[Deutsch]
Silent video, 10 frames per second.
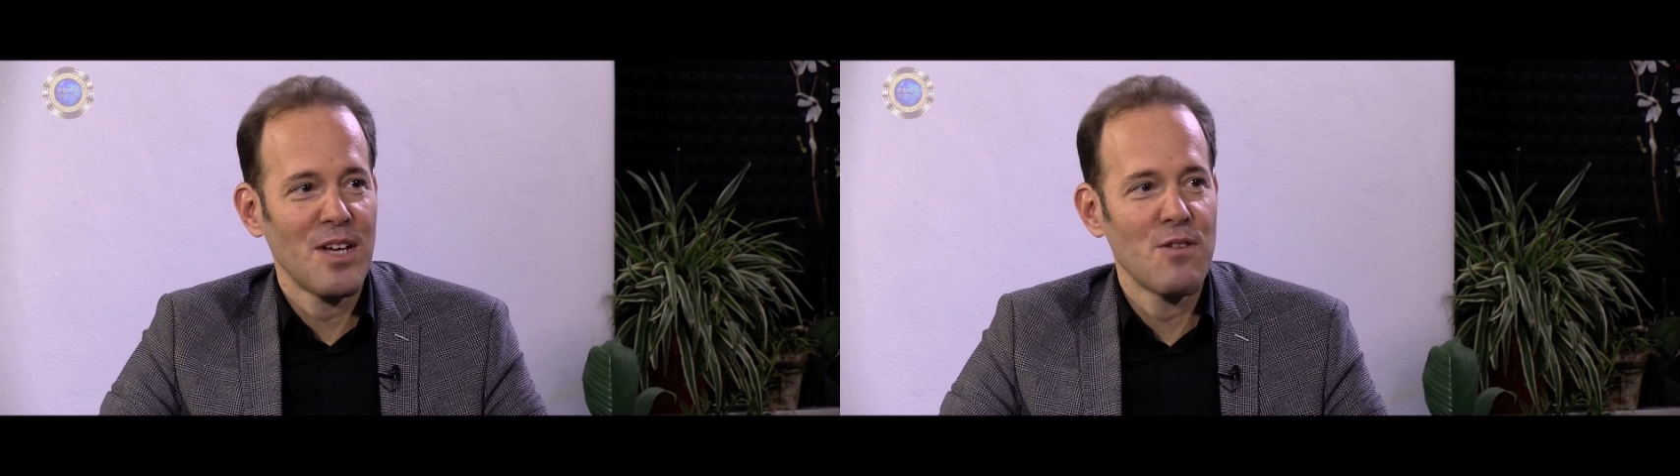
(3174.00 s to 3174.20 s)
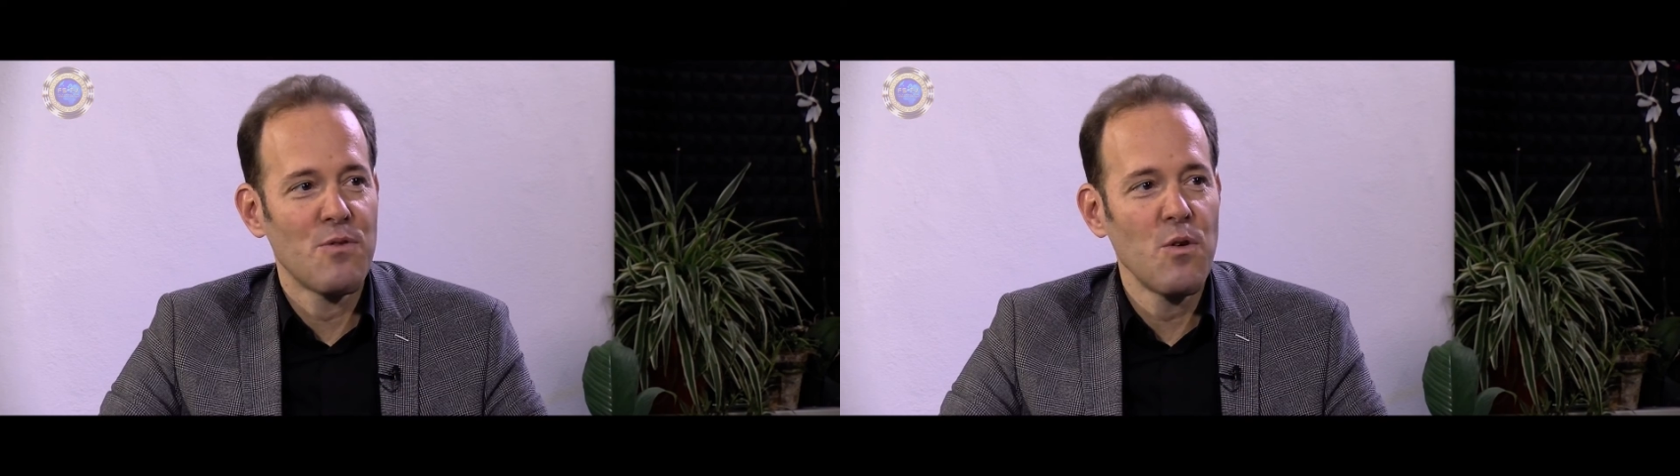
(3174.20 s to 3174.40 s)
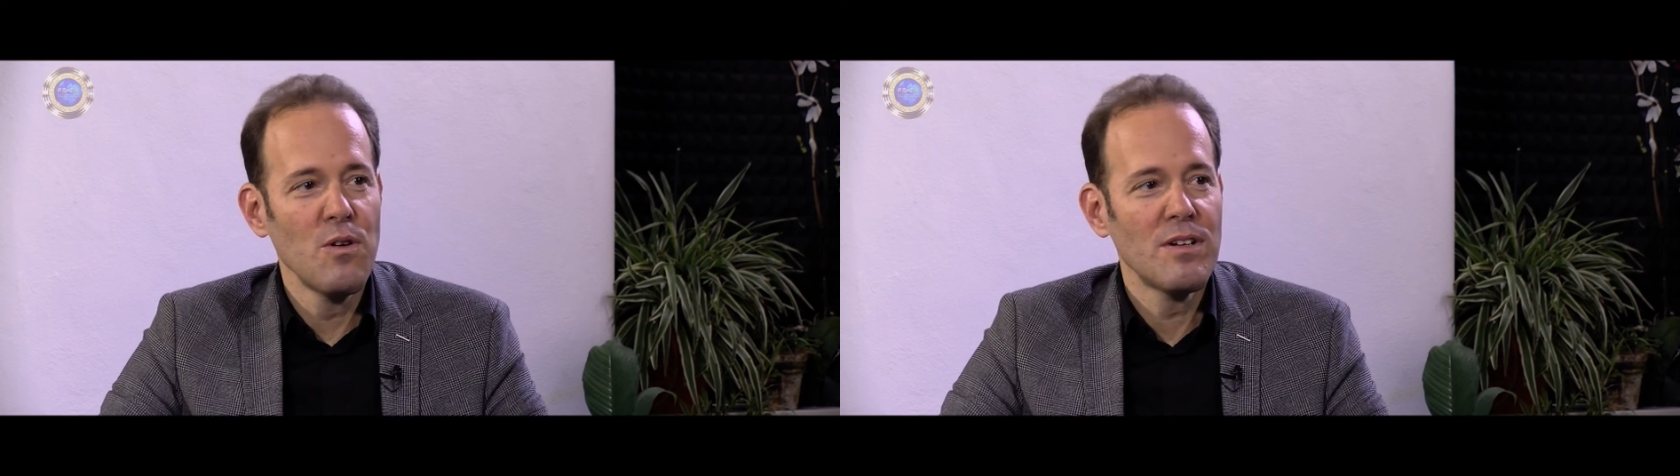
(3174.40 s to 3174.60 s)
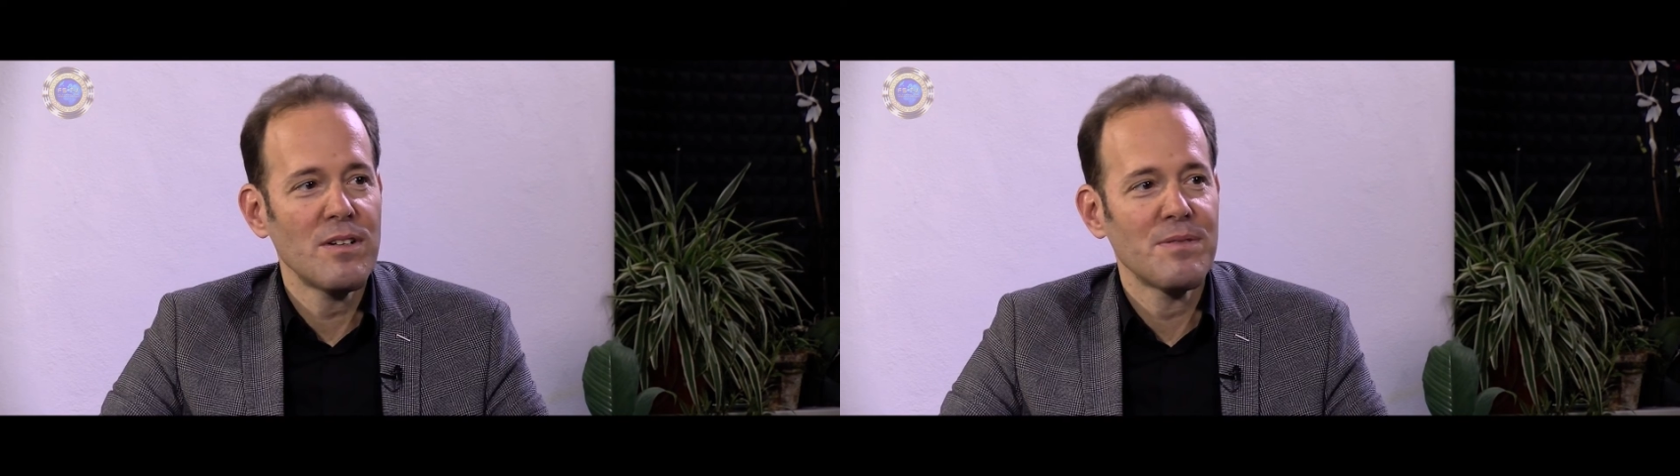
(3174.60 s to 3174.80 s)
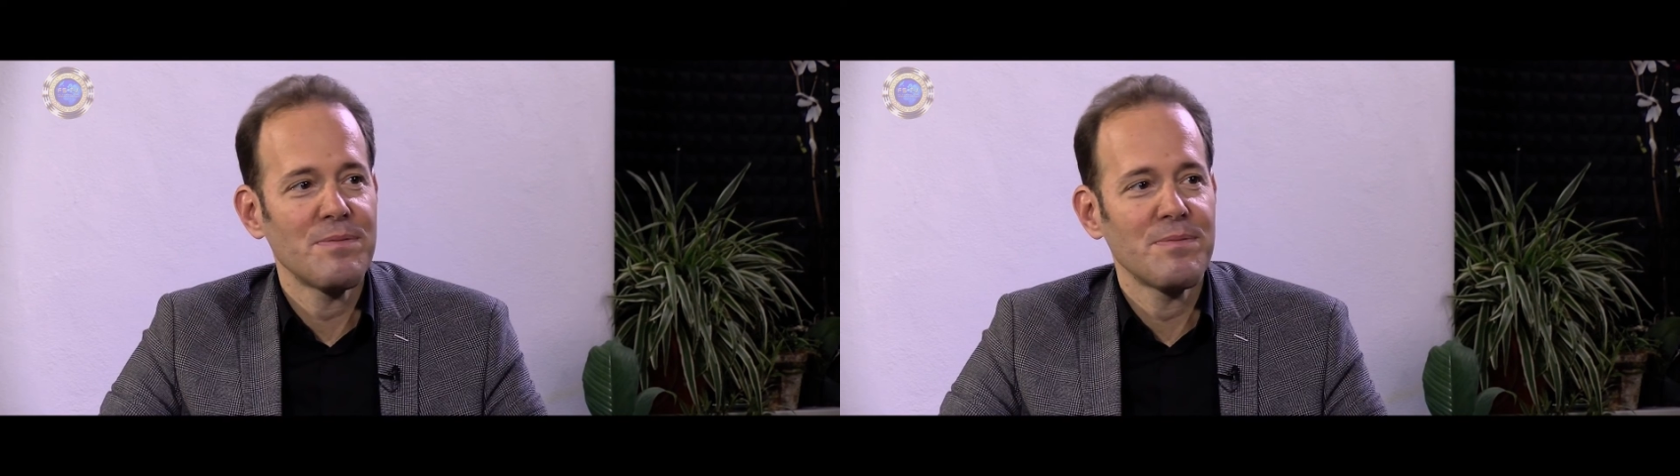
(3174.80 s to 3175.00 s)

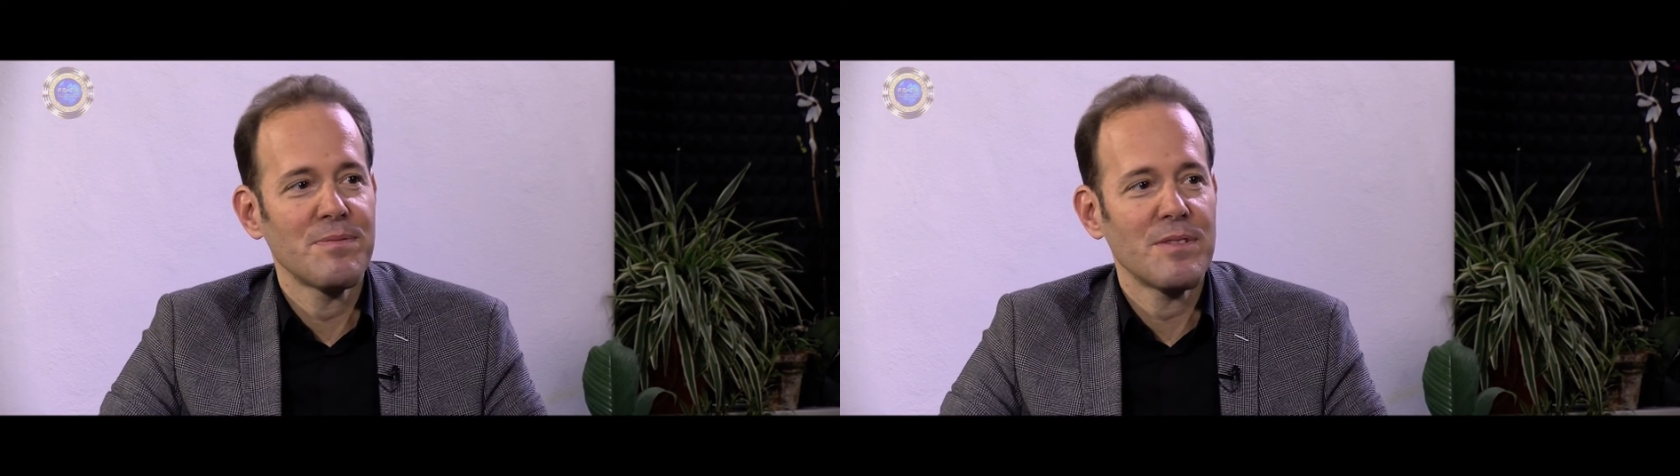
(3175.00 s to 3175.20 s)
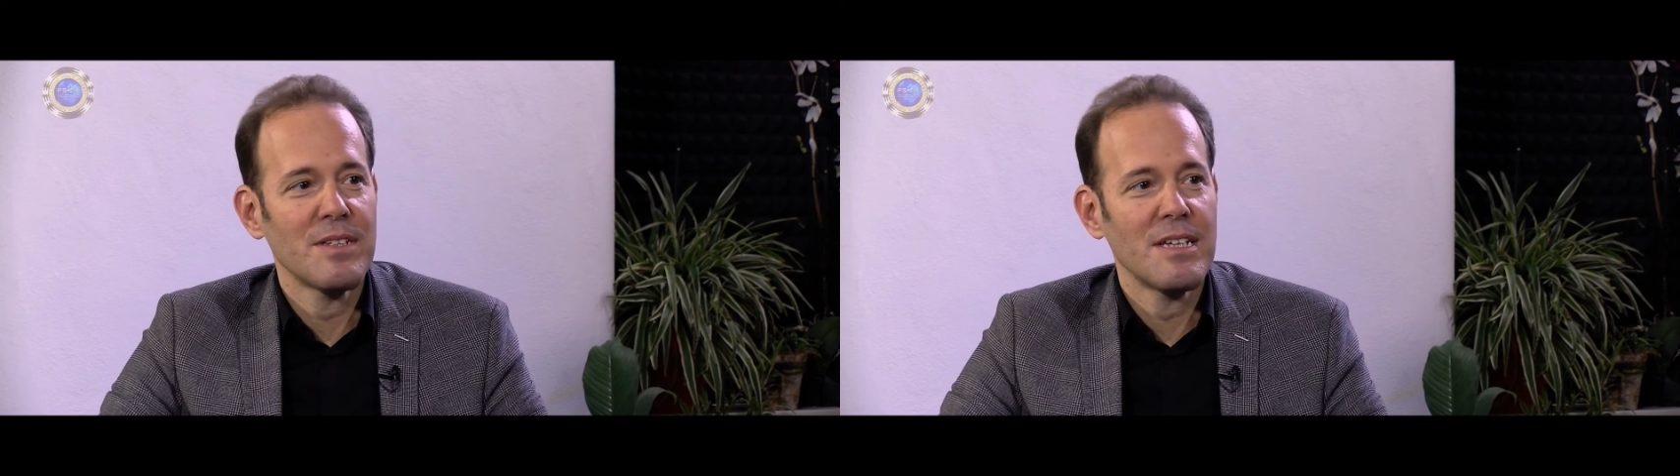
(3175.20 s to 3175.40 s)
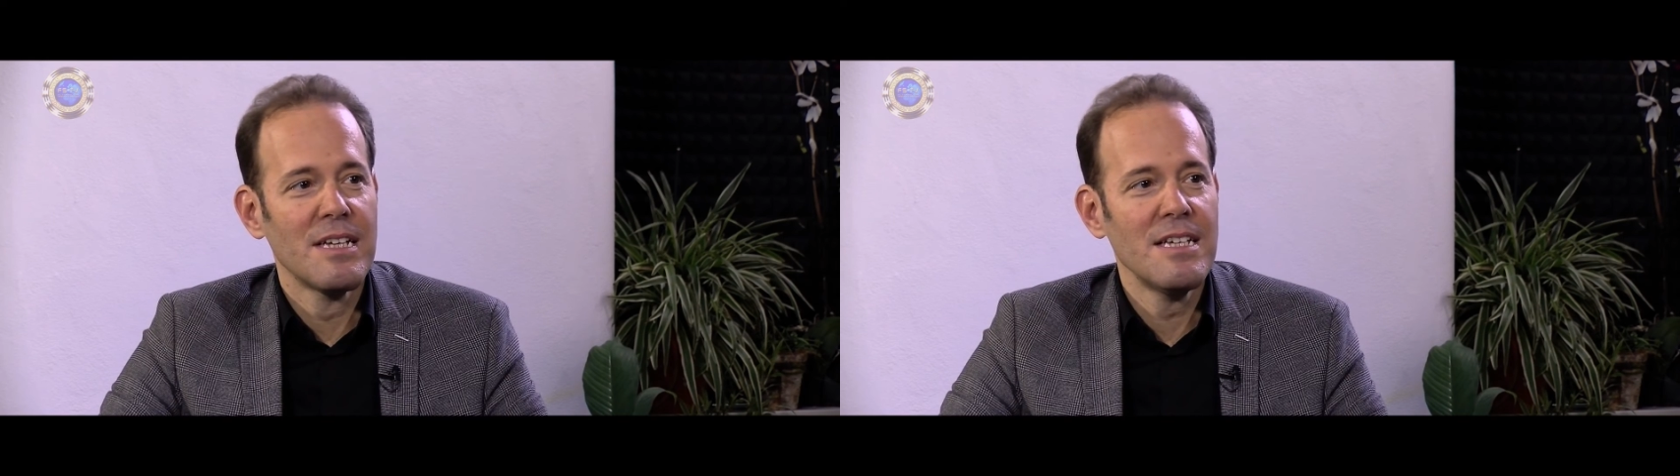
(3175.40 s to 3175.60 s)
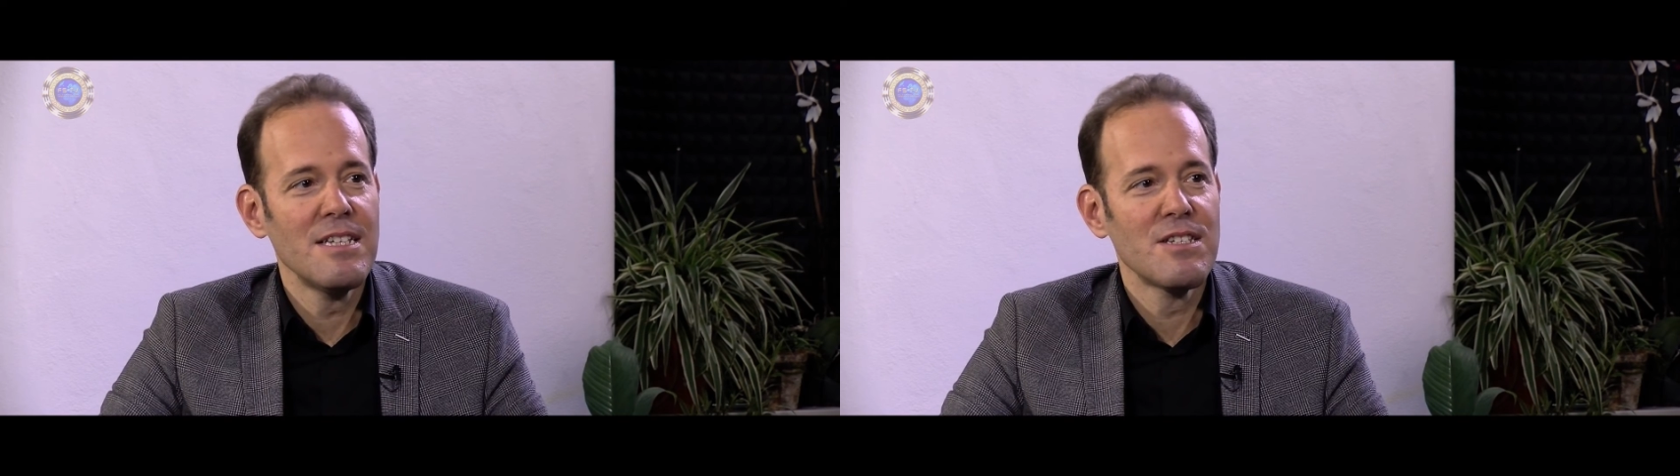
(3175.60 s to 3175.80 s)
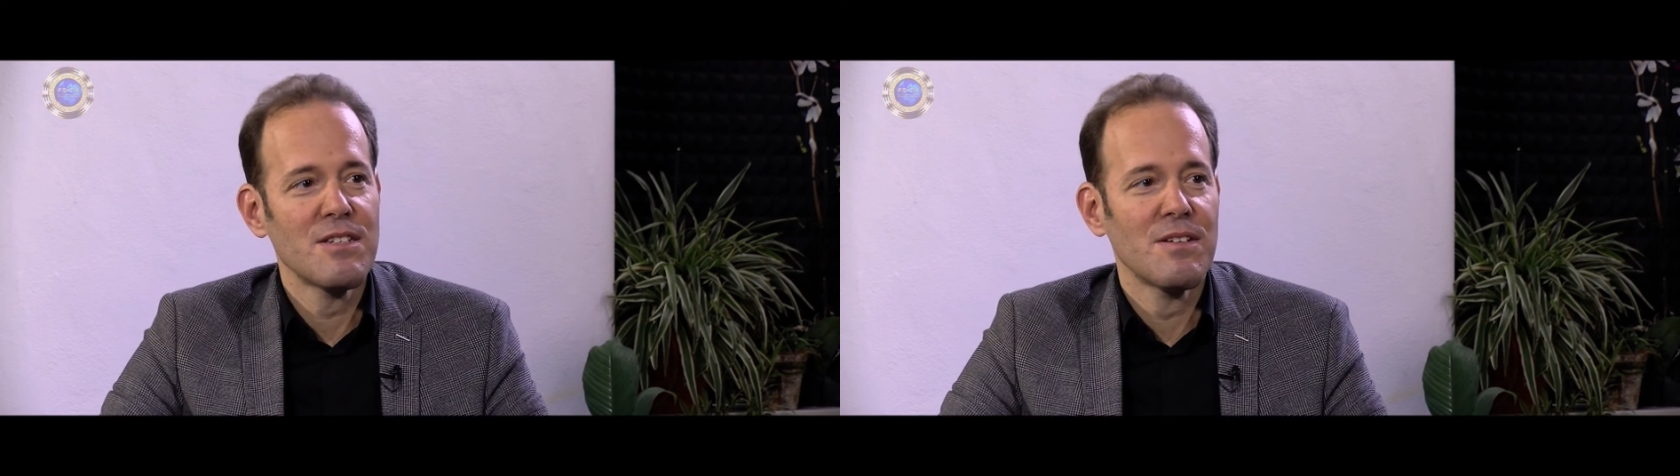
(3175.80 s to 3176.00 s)
Erfolg
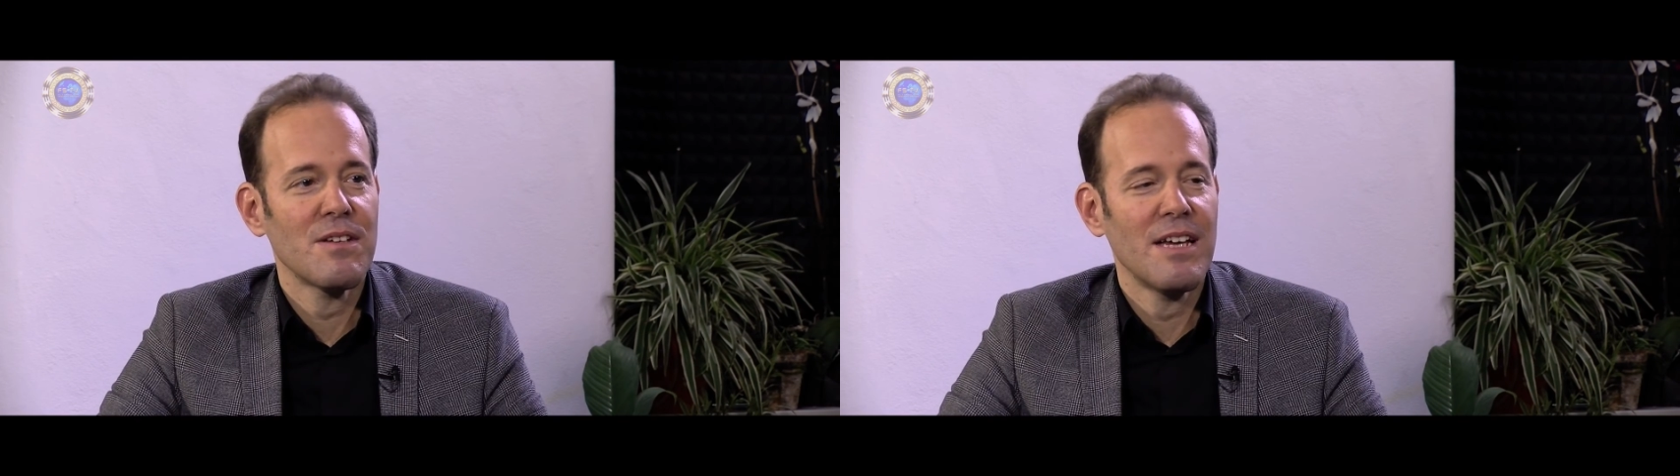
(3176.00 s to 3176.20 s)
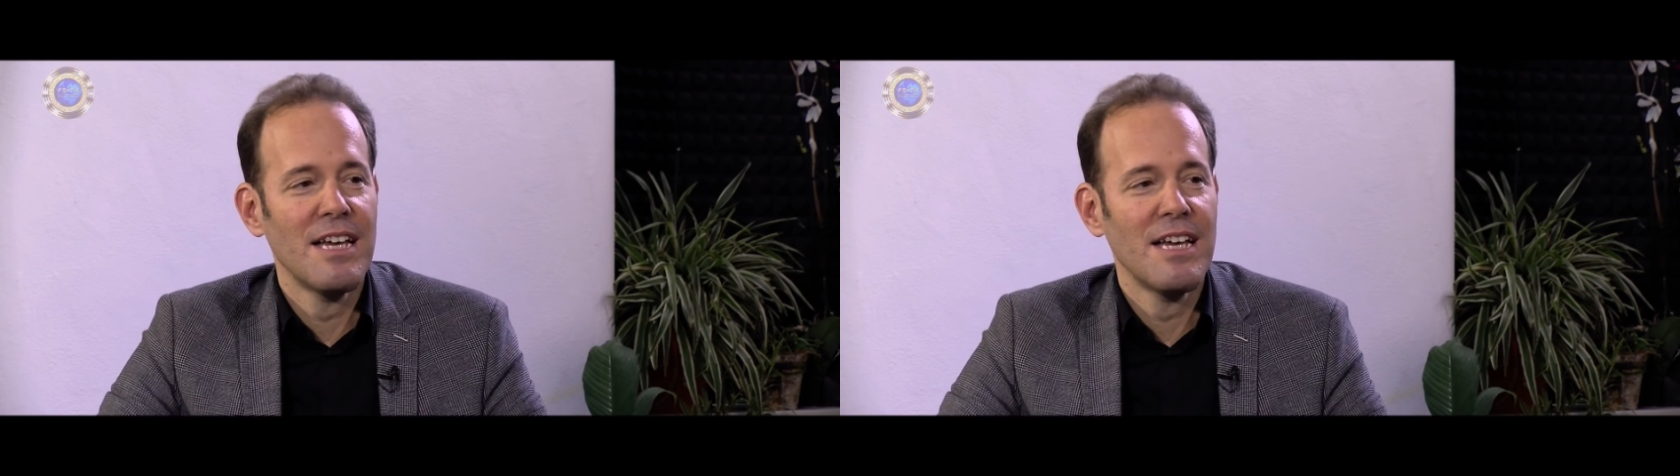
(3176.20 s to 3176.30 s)
ist